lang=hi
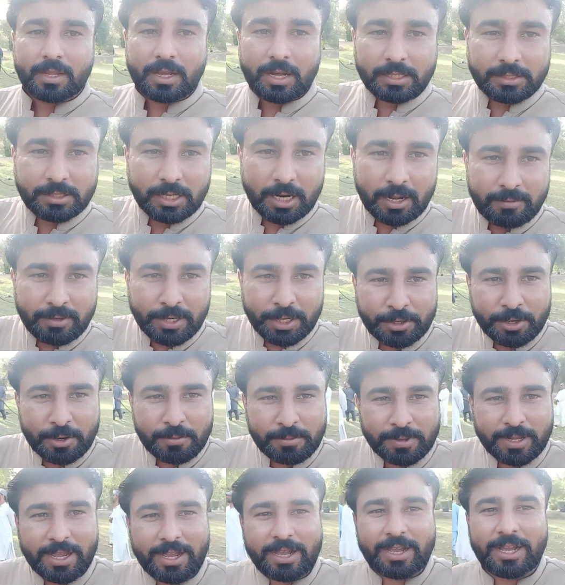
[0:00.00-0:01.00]
असलम
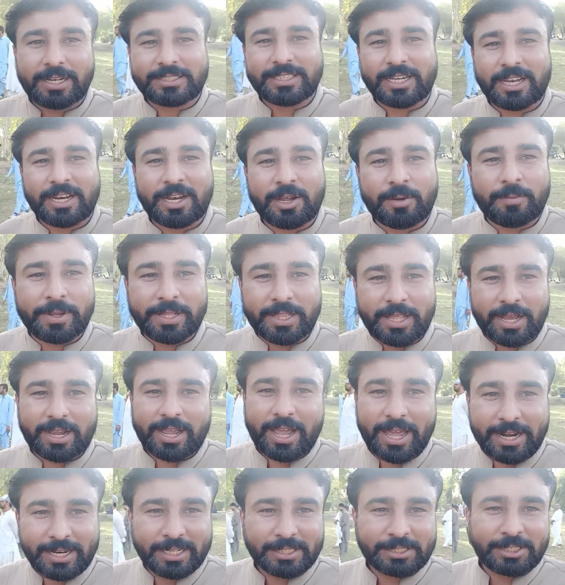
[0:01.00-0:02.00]
क्या हाल चाल है उम्मीद
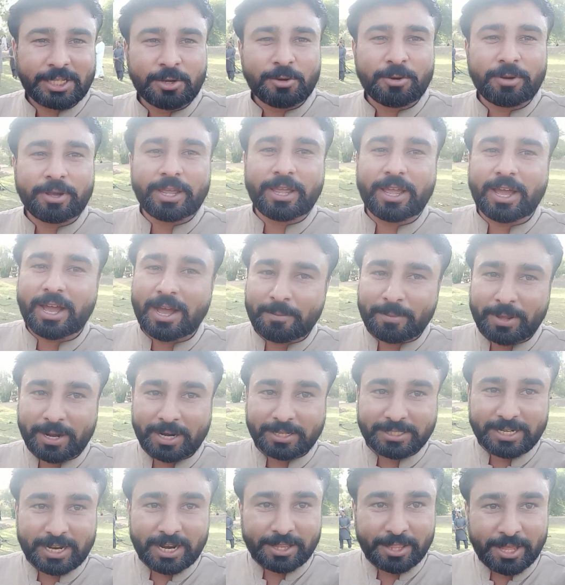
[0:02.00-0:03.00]
खैरियत से होंगे आप मेरा
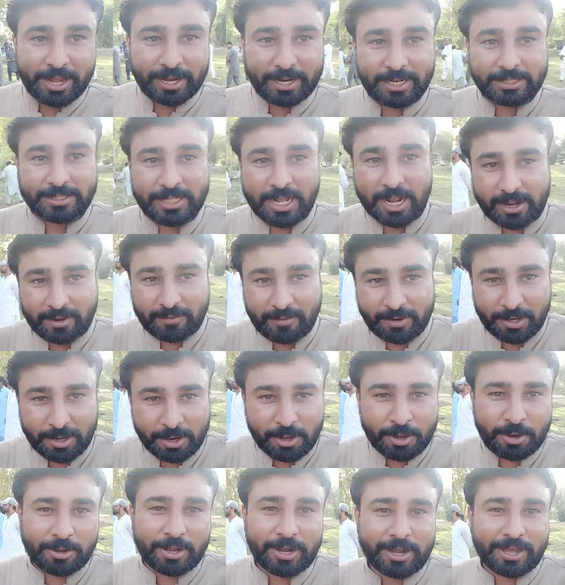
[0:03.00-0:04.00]
चैनल देख रहे हैं ताकि
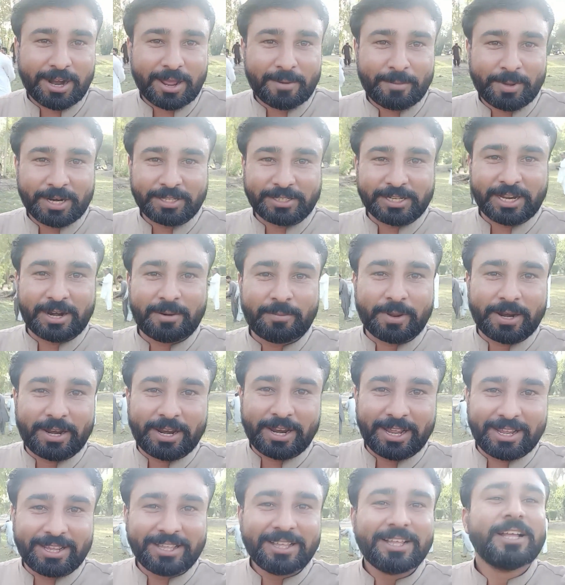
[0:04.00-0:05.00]
लोग अगर आप मेरे चैनल पर
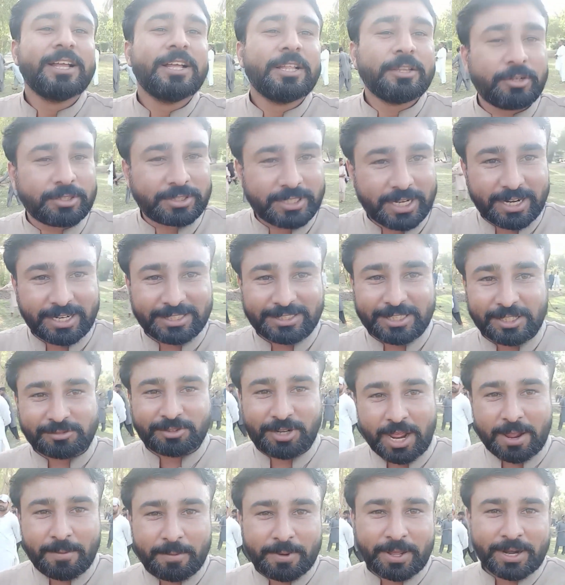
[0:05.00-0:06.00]
नए तो चैनल
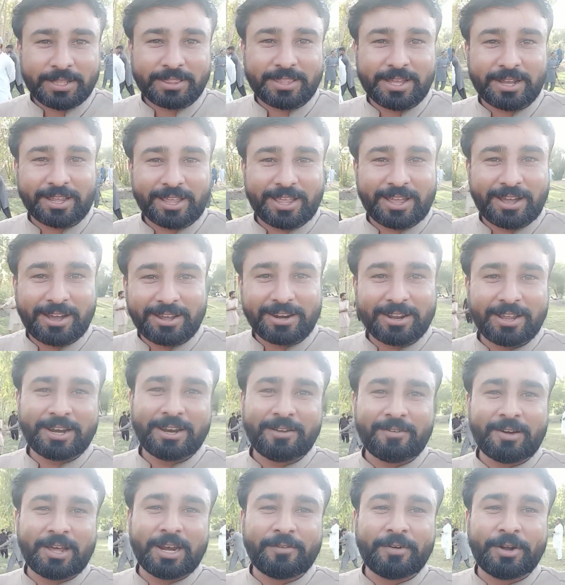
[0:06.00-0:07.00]
सब्सक्राइब करें ताकि हर आने
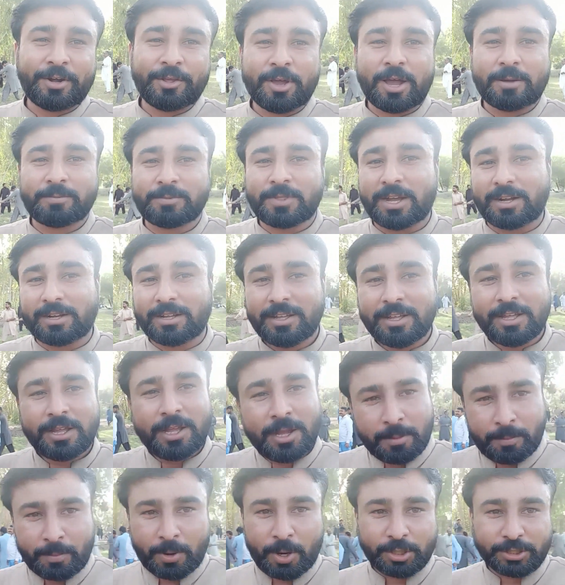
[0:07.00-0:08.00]
वाली वीडियो आप तक
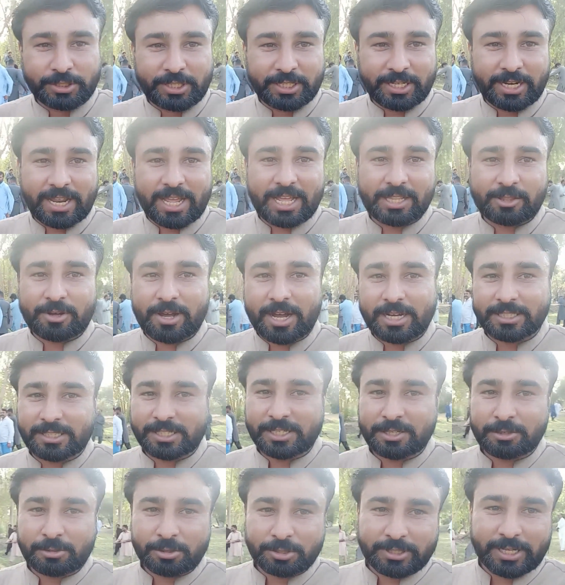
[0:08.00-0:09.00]
पहुंचती रहे तो आज
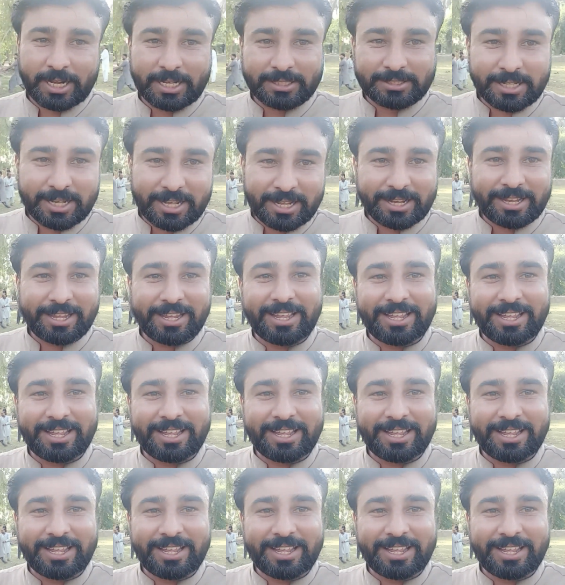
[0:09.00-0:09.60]
सीन कुछ ऐसा है कि